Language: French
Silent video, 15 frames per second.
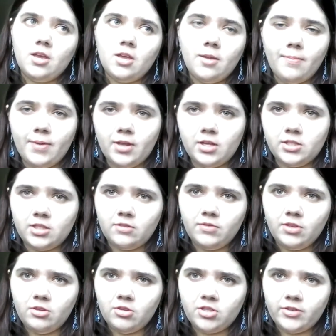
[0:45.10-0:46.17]
Et eh bien, cette
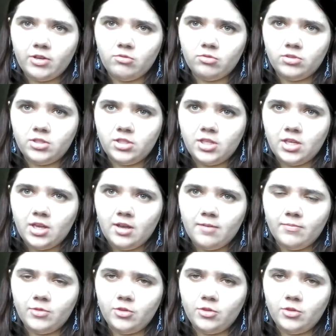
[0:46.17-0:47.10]
vidéo, ça va consister à me